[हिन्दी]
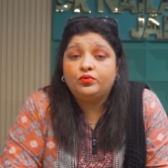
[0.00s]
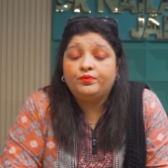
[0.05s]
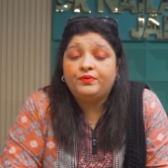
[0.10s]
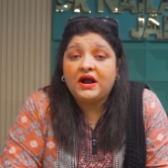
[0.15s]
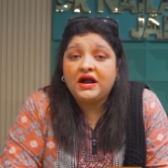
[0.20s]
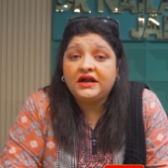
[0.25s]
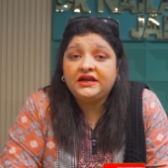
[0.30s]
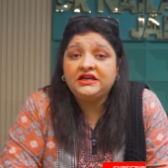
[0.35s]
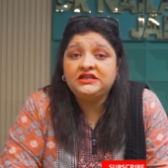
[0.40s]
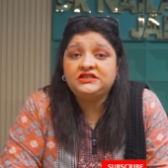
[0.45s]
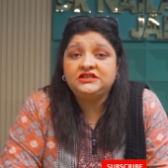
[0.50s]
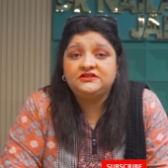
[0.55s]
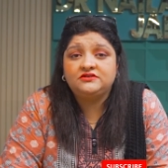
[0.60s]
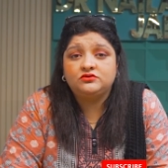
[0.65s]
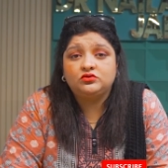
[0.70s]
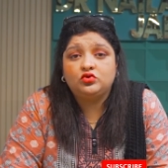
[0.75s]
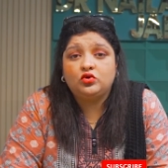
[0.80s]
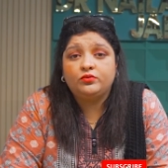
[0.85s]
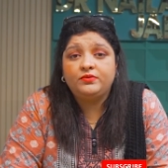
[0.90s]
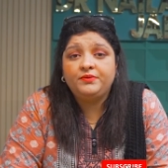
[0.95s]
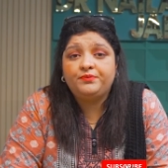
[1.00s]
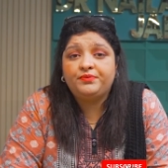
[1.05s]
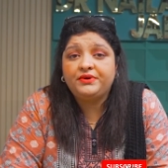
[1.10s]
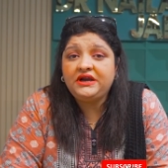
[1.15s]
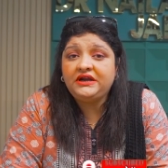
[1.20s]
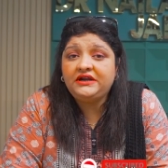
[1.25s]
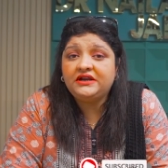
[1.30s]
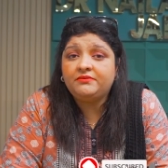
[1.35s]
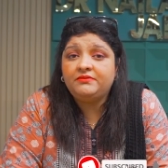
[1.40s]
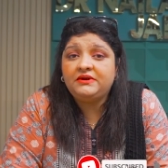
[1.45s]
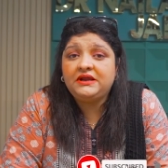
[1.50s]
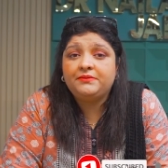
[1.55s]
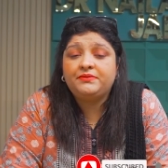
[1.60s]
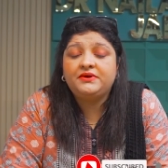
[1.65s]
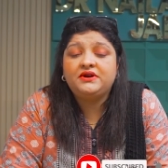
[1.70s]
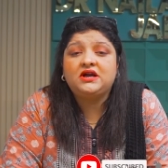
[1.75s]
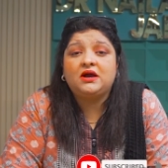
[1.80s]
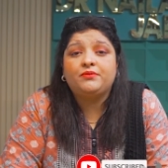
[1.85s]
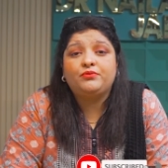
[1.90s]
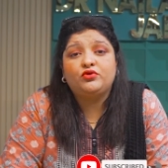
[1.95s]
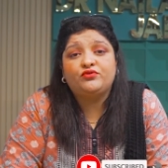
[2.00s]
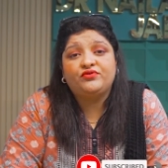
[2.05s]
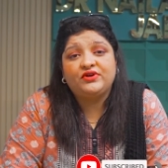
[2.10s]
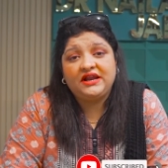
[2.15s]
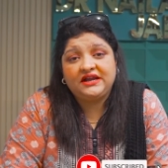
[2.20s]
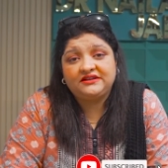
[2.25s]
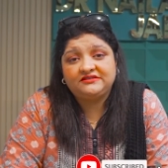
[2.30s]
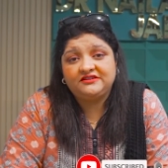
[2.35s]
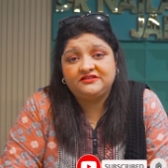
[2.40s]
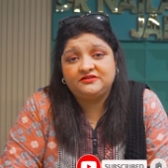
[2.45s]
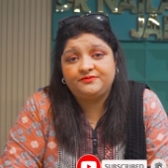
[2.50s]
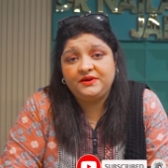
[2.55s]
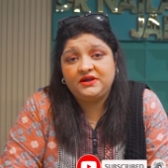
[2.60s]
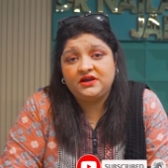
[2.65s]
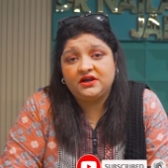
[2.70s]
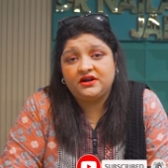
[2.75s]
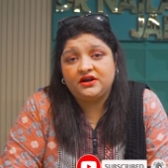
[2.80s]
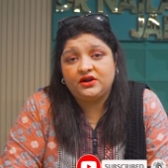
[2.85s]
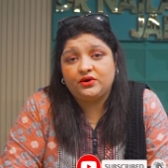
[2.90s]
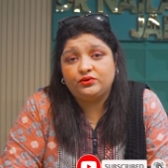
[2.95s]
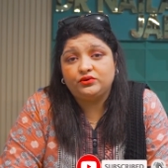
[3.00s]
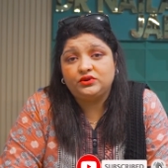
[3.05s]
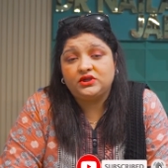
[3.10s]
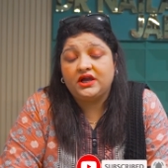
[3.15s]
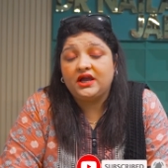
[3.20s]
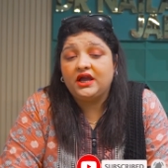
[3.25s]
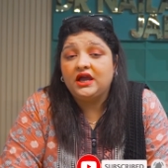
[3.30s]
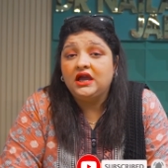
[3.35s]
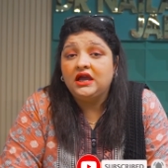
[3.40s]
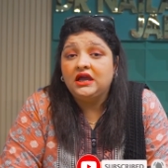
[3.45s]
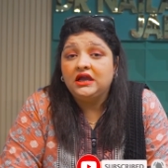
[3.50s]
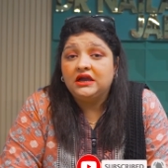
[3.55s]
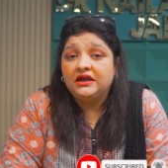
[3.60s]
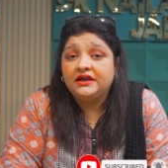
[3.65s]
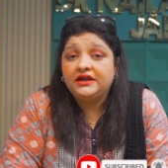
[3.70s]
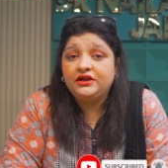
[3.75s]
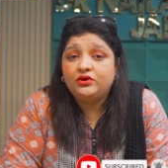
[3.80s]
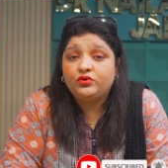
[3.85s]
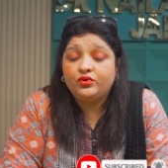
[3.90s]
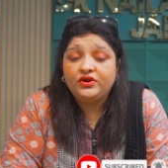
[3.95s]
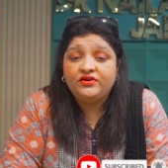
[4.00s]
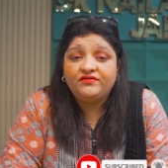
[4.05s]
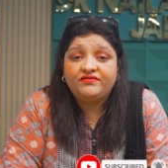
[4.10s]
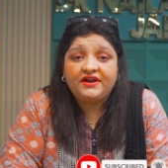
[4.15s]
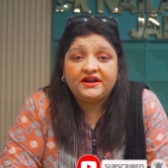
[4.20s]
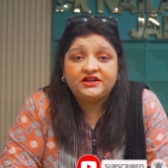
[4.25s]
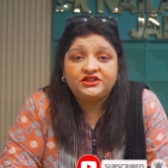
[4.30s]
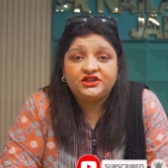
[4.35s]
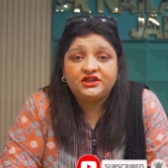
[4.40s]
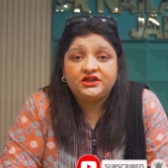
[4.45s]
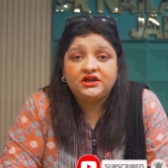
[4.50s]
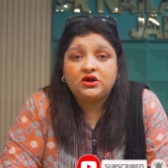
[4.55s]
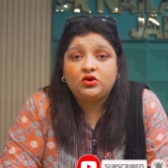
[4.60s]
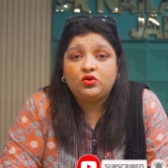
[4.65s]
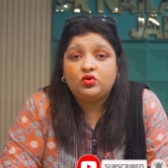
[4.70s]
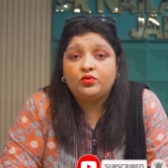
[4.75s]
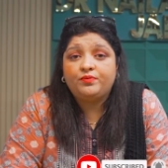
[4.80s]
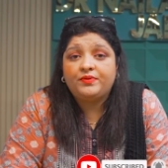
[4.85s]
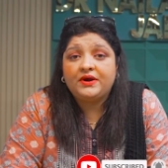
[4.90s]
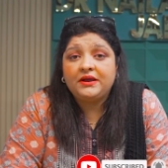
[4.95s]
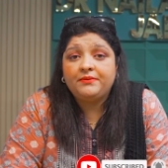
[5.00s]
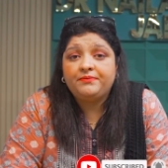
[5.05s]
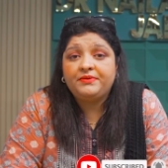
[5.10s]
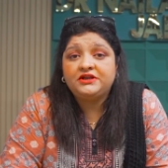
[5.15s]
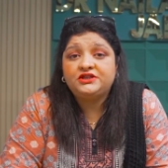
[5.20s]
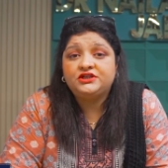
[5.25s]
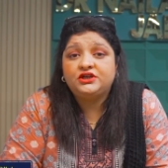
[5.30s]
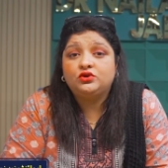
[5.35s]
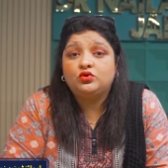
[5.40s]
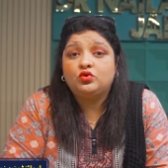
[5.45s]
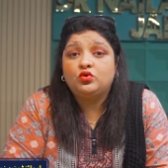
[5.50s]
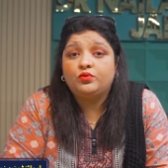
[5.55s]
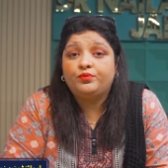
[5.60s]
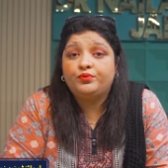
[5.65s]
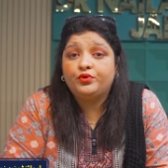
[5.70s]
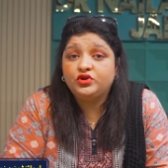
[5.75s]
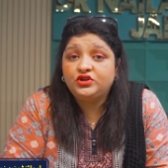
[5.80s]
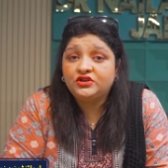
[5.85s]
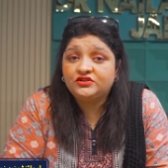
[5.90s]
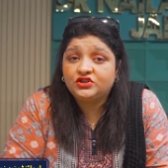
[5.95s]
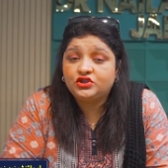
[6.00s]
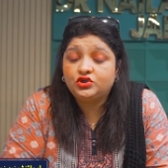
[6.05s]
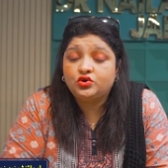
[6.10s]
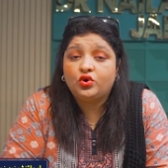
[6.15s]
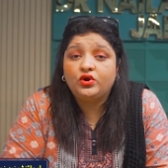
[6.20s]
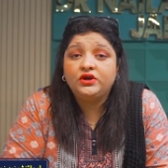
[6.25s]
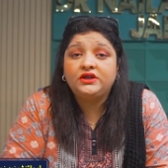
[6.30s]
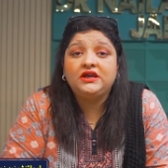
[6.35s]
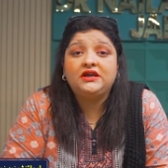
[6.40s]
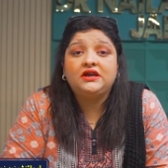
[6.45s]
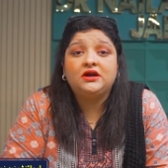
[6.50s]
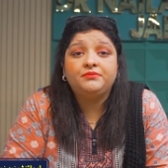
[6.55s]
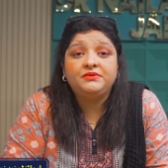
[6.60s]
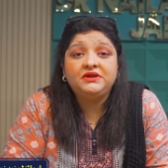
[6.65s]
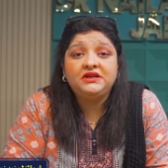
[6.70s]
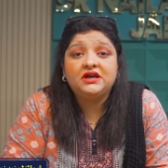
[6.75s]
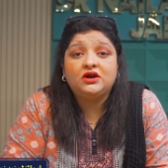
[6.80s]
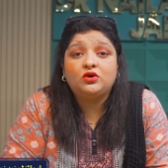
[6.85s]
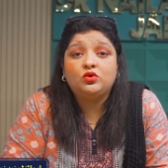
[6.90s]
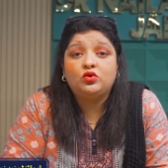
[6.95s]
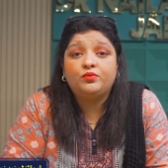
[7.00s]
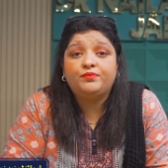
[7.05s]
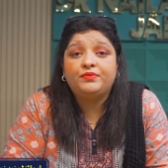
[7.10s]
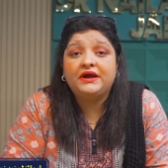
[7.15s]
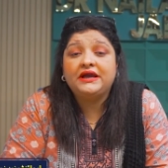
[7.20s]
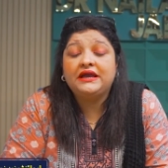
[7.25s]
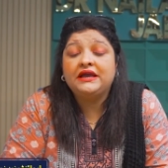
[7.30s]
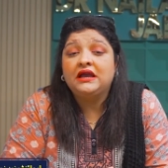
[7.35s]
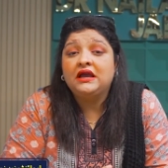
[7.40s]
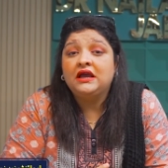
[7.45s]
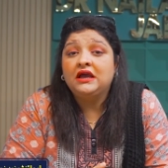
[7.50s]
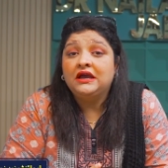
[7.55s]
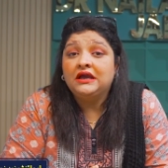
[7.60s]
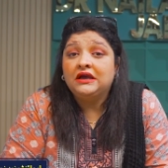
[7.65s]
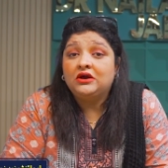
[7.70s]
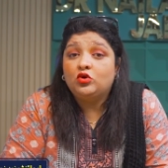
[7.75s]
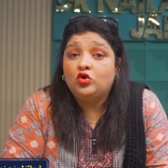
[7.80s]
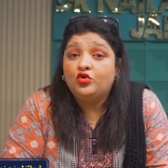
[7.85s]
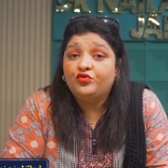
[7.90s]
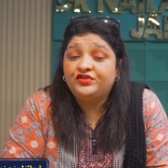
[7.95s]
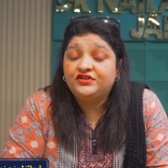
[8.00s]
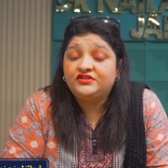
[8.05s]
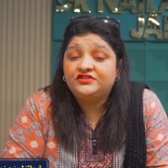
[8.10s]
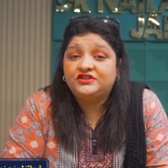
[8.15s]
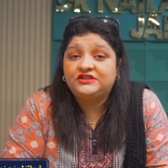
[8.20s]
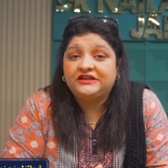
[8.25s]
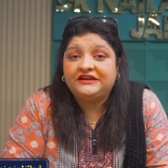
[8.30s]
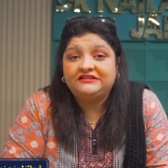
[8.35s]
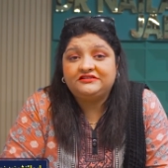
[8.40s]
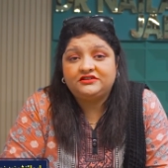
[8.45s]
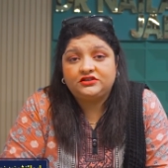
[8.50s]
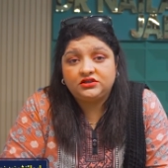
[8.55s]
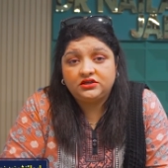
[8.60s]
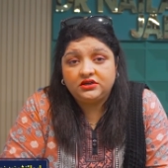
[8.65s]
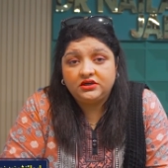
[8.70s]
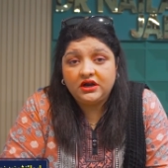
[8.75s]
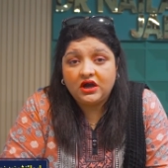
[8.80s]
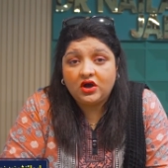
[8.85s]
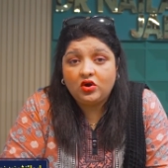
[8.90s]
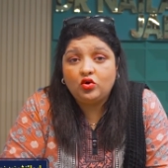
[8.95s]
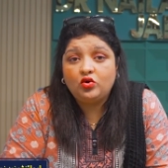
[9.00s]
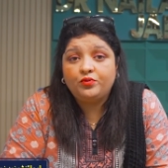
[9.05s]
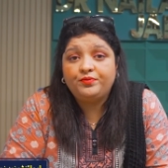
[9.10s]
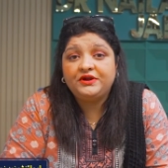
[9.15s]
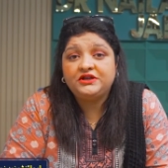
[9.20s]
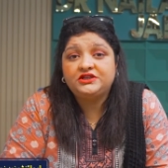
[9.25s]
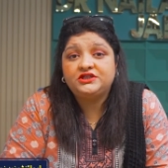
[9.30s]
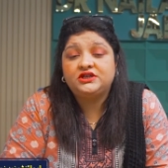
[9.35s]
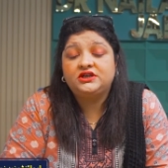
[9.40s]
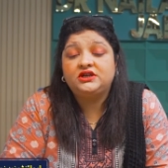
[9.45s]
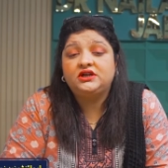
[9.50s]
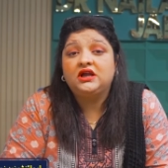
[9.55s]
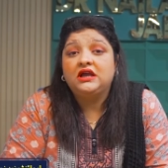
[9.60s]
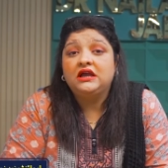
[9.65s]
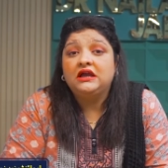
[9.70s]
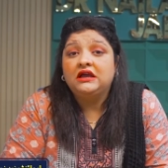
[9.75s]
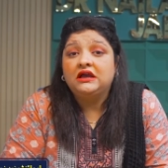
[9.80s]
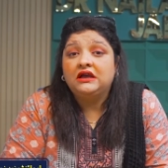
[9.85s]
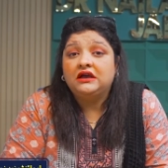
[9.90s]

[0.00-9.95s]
बाकी चीज़ों को भी प्री टर्म लेबर का प्रोफालैक्सिस भी करना होता है यानी कोई इन्फेक्शन ना हो पाए पेशेंट को प्रोजेस्टेरॉन की कमी ना हो पाए ओवर स्ट्रेस्ड ना हो पेशेंट